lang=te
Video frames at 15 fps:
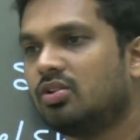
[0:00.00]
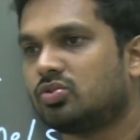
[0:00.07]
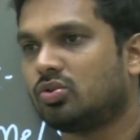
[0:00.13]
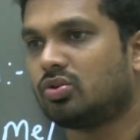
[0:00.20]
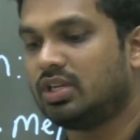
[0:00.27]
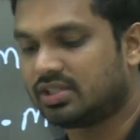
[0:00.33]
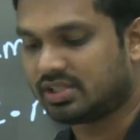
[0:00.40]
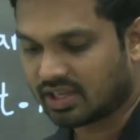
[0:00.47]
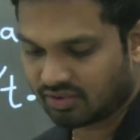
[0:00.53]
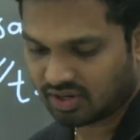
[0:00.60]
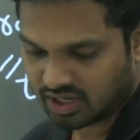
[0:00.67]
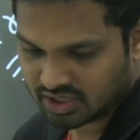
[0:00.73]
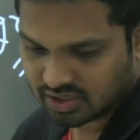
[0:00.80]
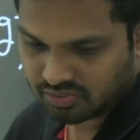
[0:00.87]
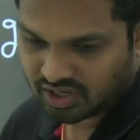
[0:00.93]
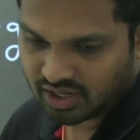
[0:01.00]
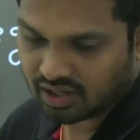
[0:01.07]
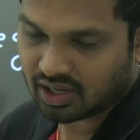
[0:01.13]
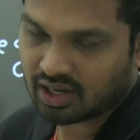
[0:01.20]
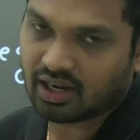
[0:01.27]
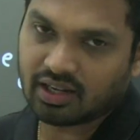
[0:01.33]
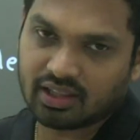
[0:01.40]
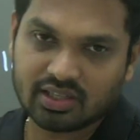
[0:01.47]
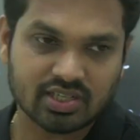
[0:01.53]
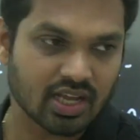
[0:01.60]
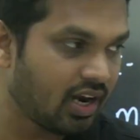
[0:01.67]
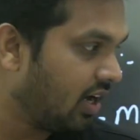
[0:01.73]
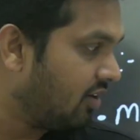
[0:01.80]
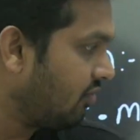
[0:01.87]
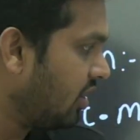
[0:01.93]
సో ఈ సెవెన్ డేస్ ఫ్రీ ట్రయల్ అనేది
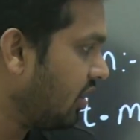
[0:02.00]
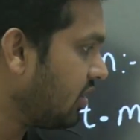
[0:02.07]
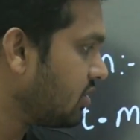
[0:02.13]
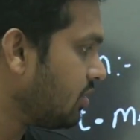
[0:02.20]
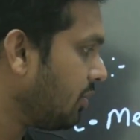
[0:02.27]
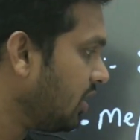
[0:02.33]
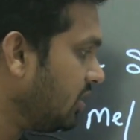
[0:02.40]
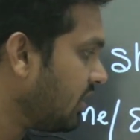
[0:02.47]
చాలా అడ్వాంటేజ్ అమ్మా